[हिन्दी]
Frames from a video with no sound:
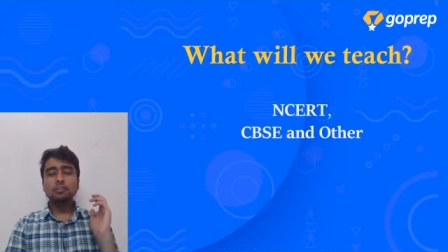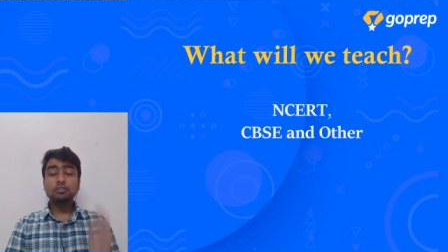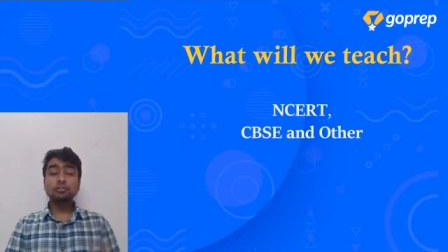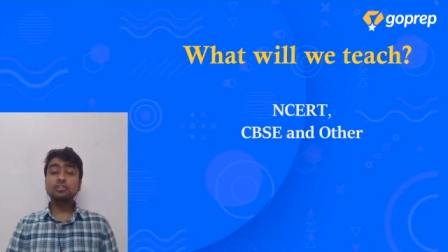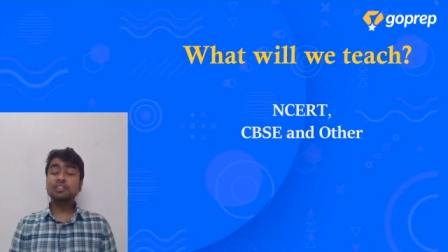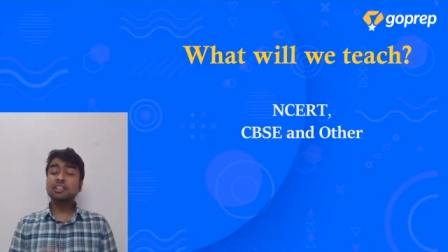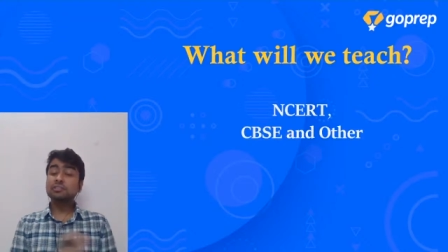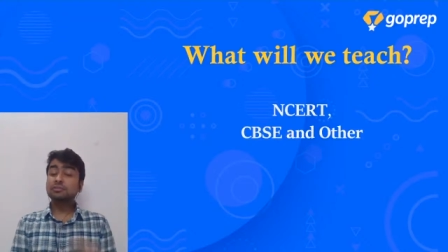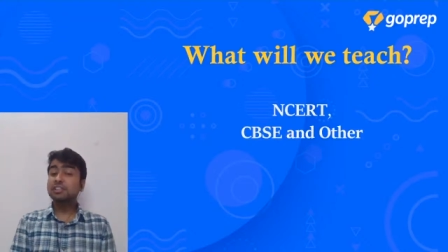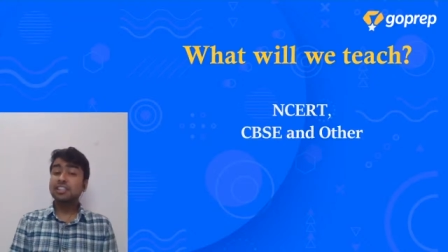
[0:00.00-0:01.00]
सो so,
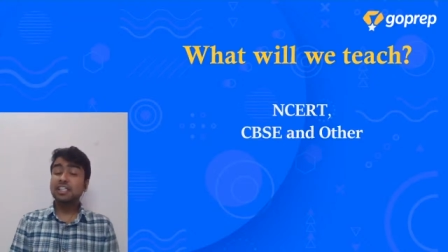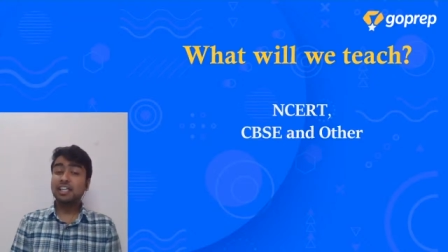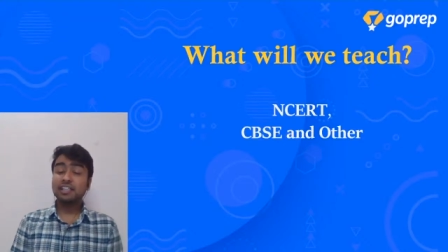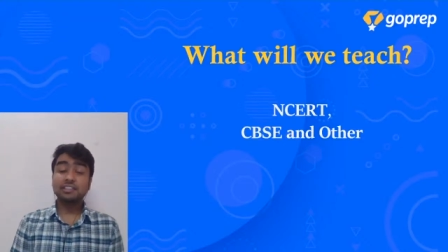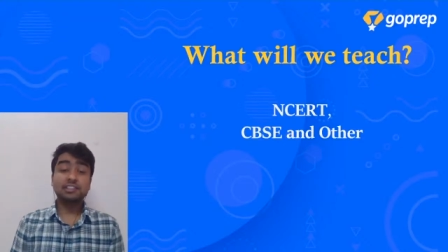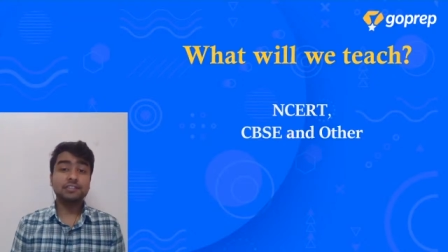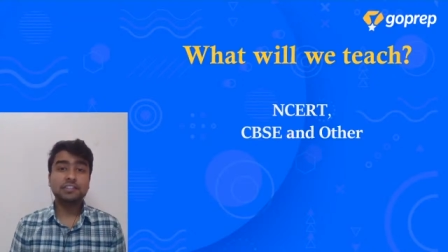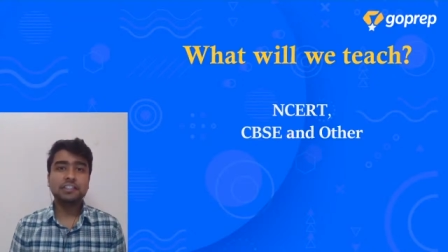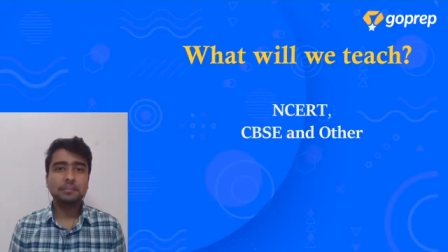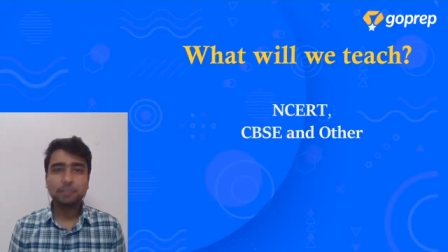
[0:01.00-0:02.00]
जरूरी नहीं है कि सिर्फ
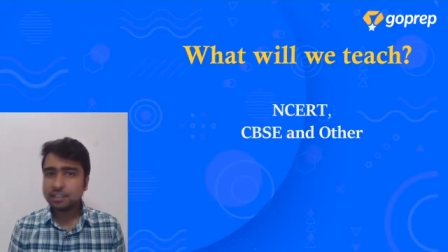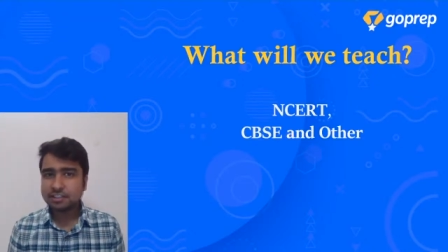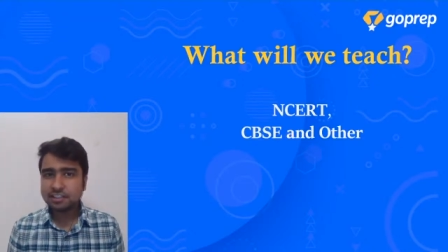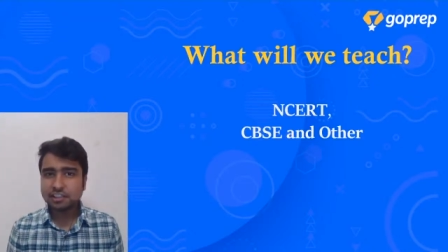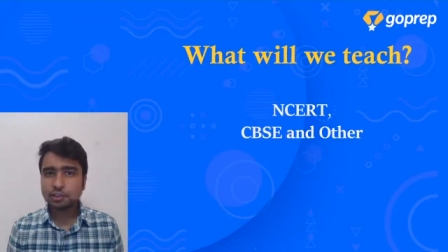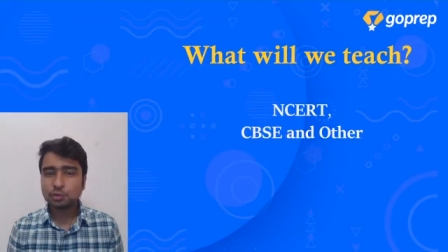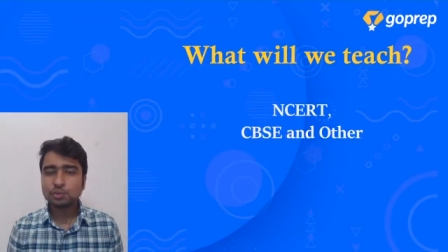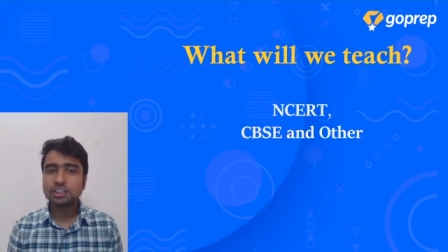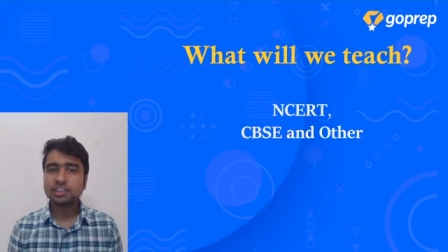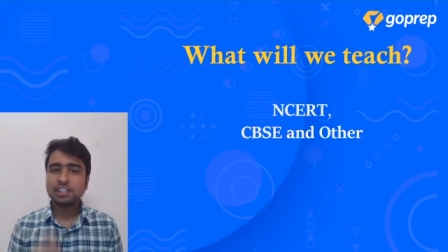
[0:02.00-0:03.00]
सीबीएसई e के
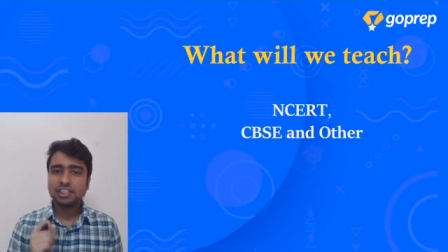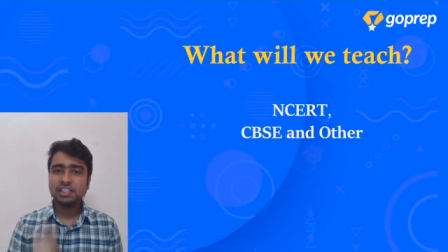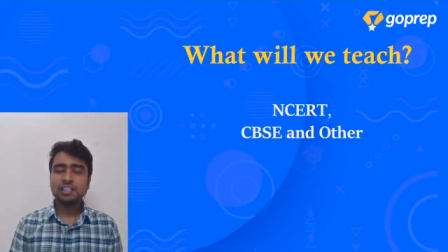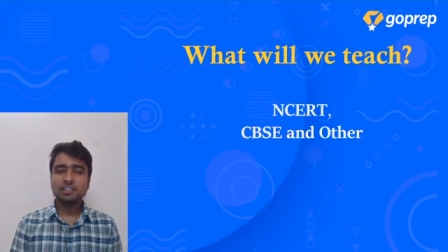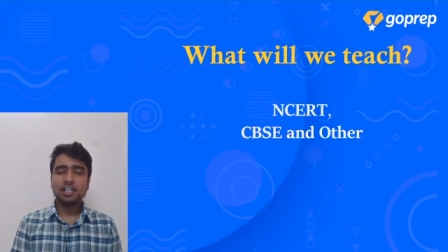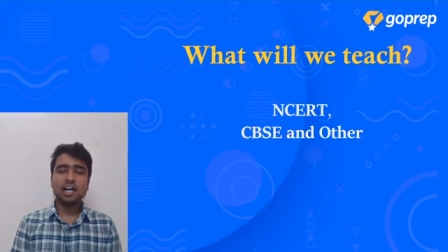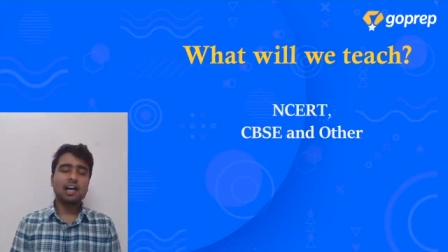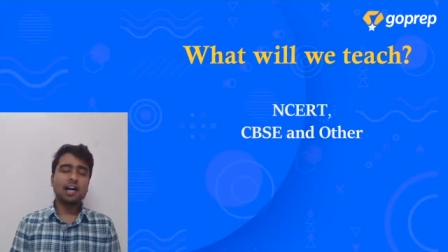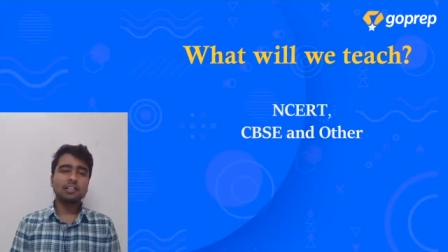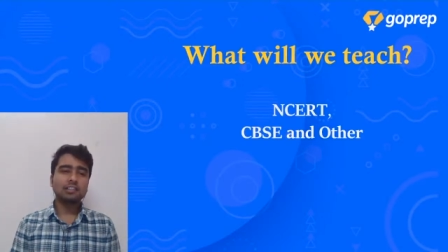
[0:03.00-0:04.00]
स्टूडेंट्स ही
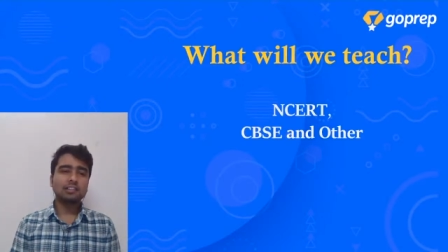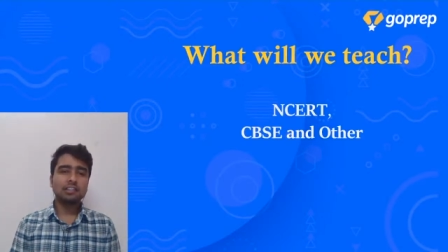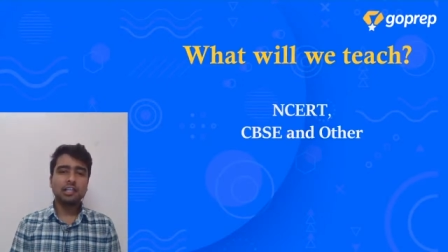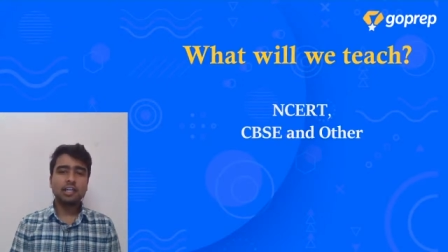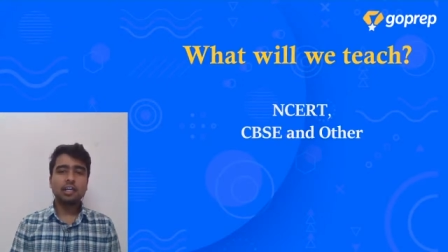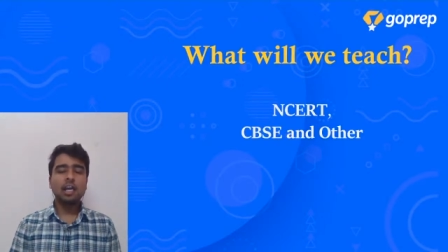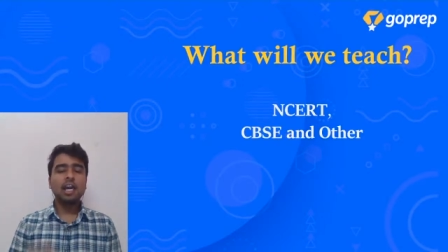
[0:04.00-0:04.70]
यहां आ सकते हैं